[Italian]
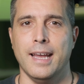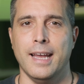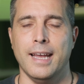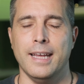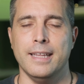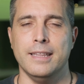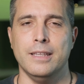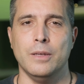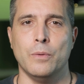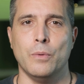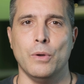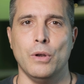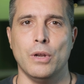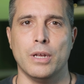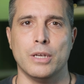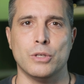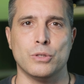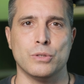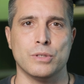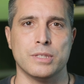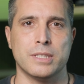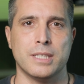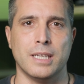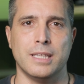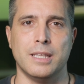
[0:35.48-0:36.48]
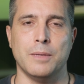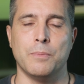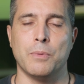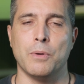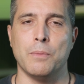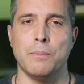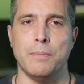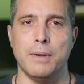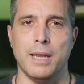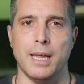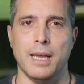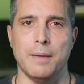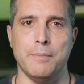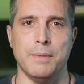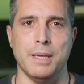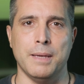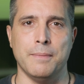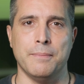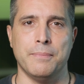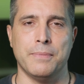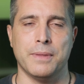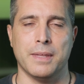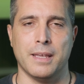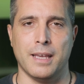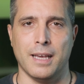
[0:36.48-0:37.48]
e di quelli che sono stati i
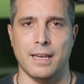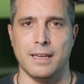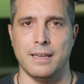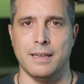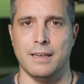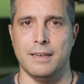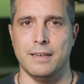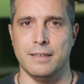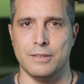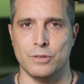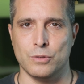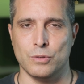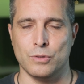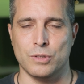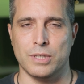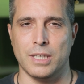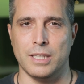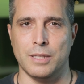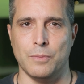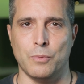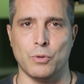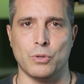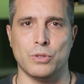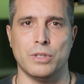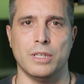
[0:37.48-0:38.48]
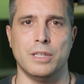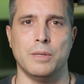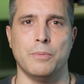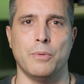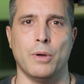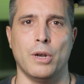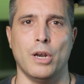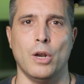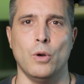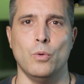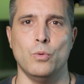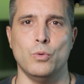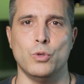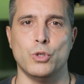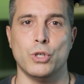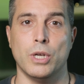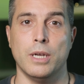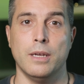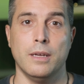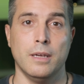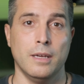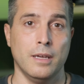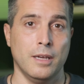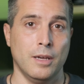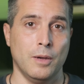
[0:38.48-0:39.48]
problemi che sono stati portati poi alla
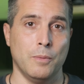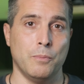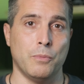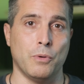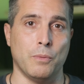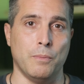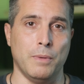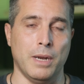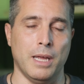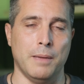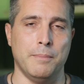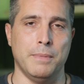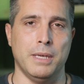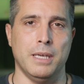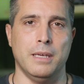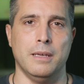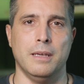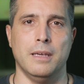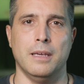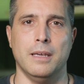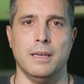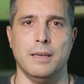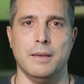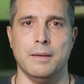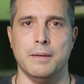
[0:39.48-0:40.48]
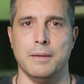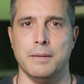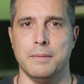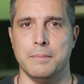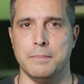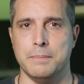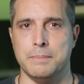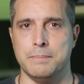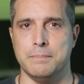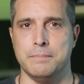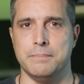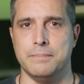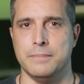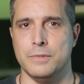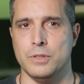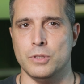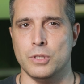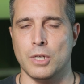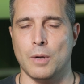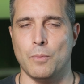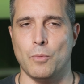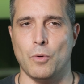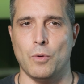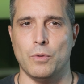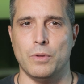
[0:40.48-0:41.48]
luce, problemi
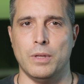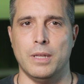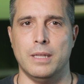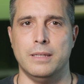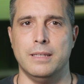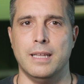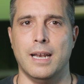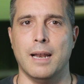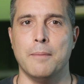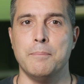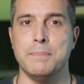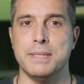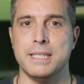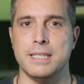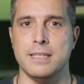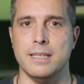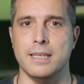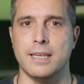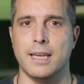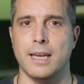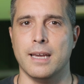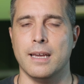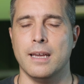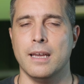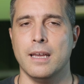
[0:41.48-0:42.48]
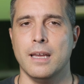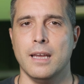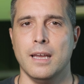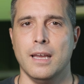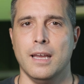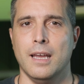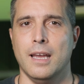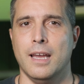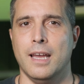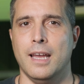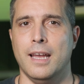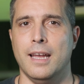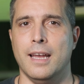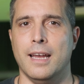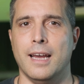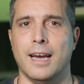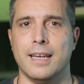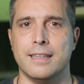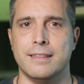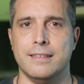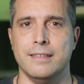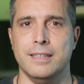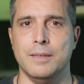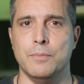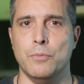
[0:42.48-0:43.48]
diciamo della psiche e
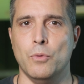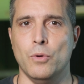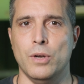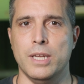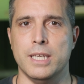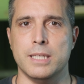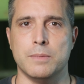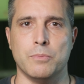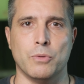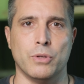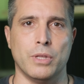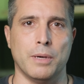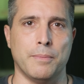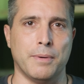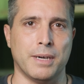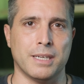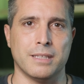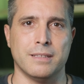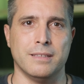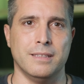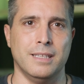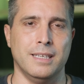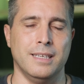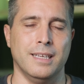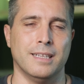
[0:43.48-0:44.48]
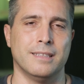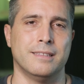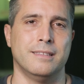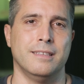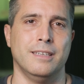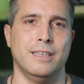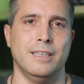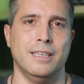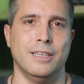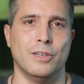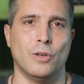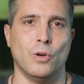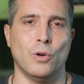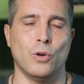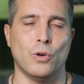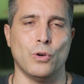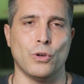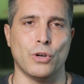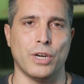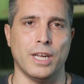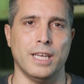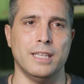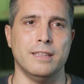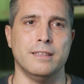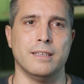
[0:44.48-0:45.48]
atti di bullismo da parte degli altri
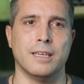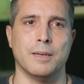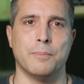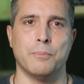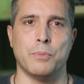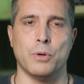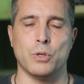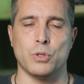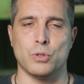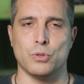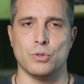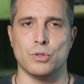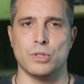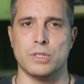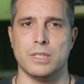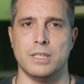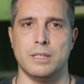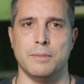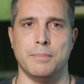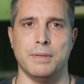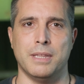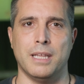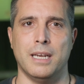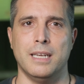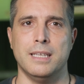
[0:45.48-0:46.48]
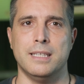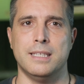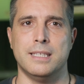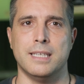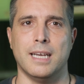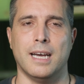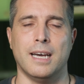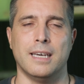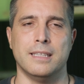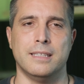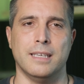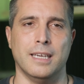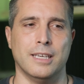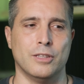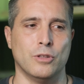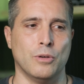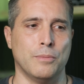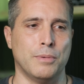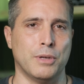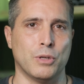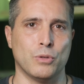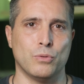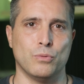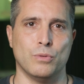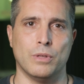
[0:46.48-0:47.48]
concorrenti che poi sono stati penalizzati e hanno
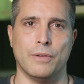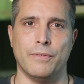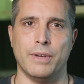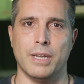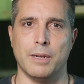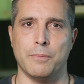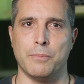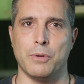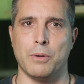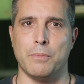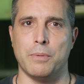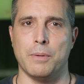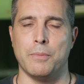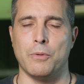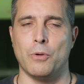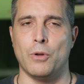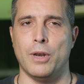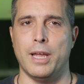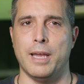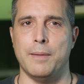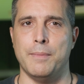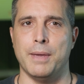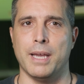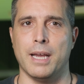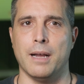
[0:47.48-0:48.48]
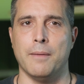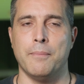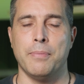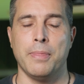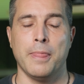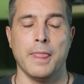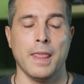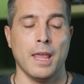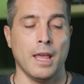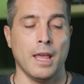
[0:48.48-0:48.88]
aperto una vera e propria polemica.